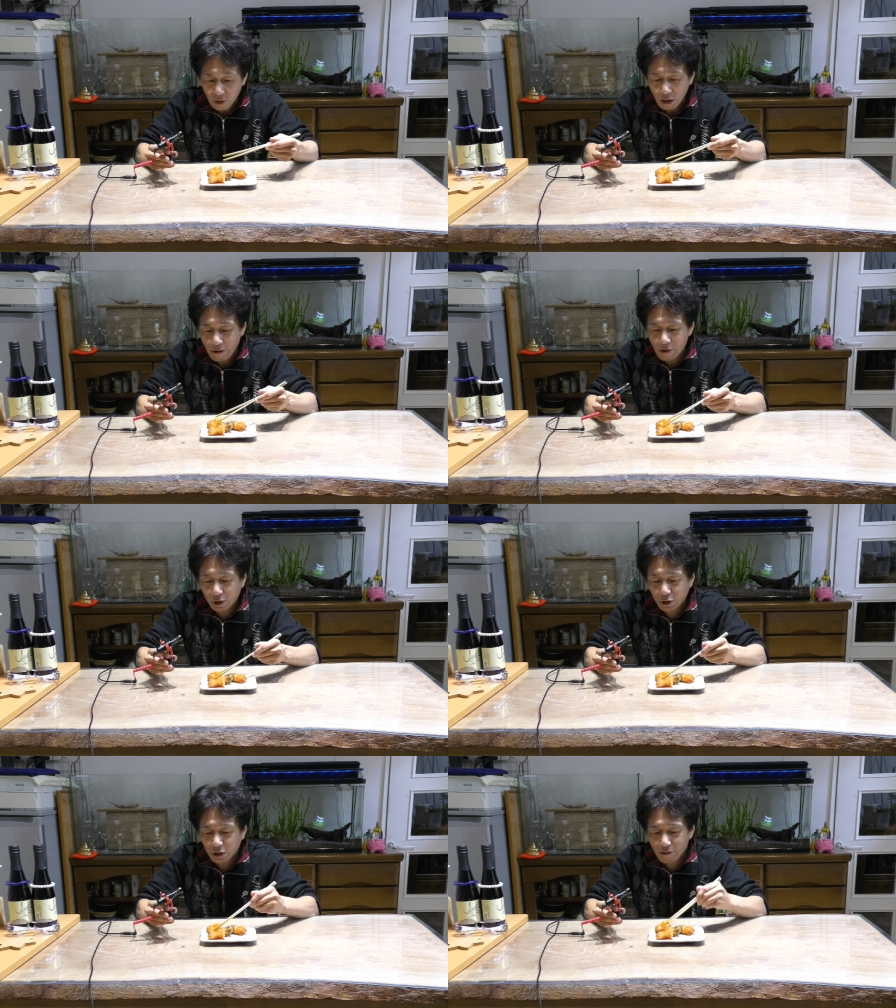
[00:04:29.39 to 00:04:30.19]

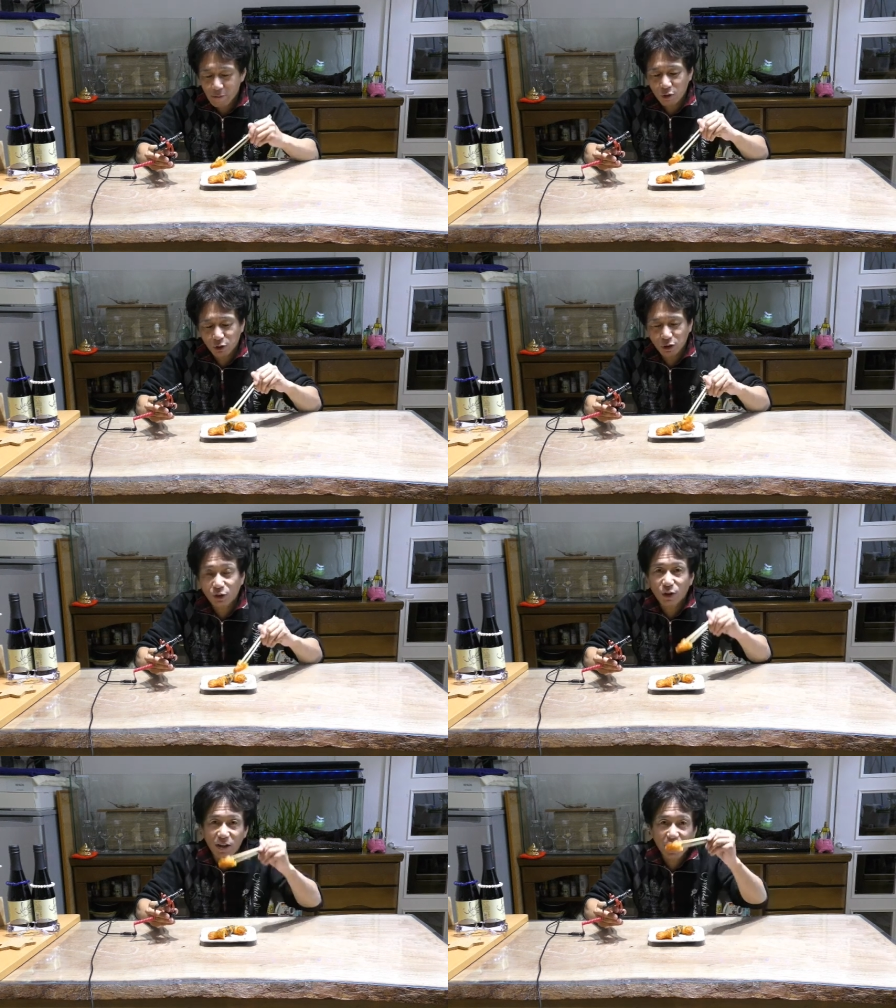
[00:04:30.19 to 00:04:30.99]
美味しい。もうこっち、
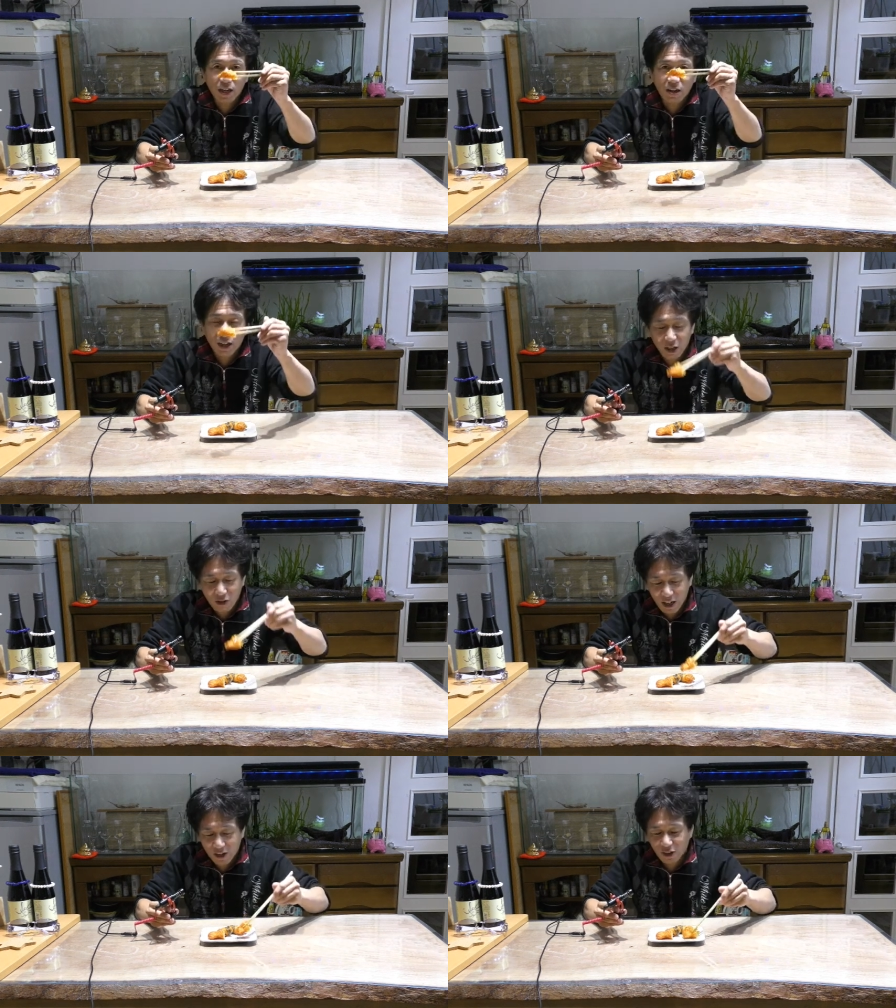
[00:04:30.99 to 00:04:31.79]
これはね、変わらな
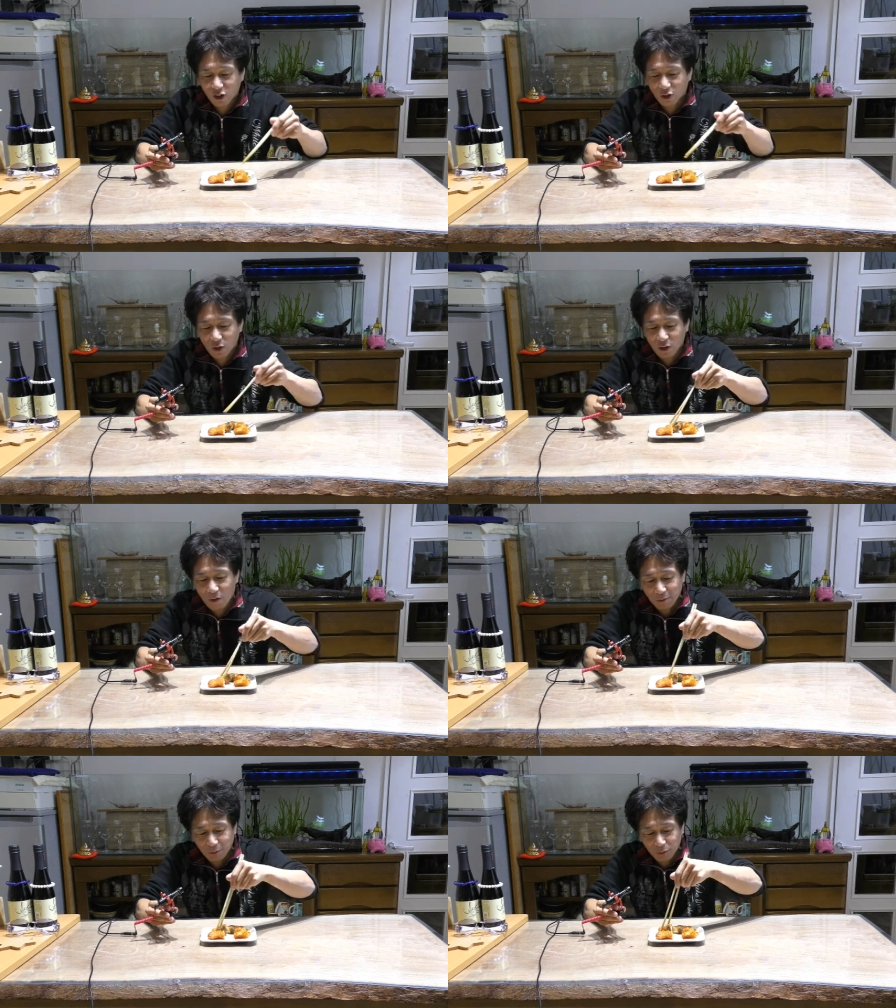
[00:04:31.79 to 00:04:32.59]
わけになってるけど。